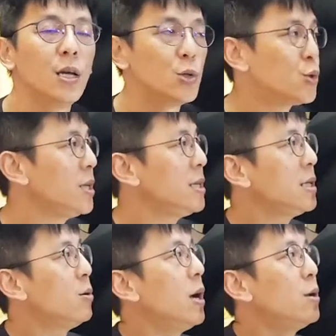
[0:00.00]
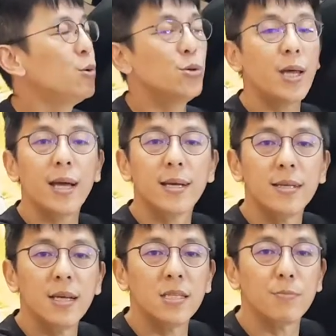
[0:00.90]
最低的话，轮胎跟
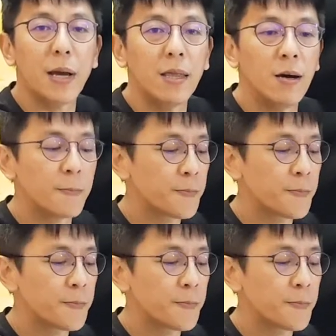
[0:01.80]
叶子板哈，